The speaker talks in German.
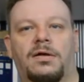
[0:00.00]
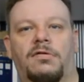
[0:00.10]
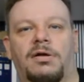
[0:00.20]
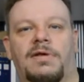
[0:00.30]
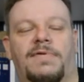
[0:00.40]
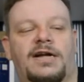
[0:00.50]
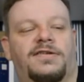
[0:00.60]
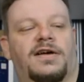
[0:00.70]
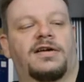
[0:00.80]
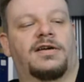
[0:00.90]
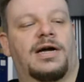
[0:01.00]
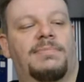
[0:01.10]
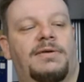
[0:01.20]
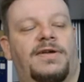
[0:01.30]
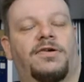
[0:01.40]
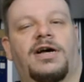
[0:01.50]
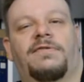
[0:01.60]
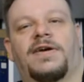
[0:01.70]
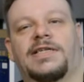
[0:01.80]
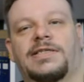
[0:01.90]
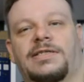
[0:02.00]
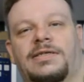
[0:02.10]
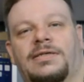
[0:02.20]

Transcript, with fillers: Können wir weiter. Haben wir noch etwas?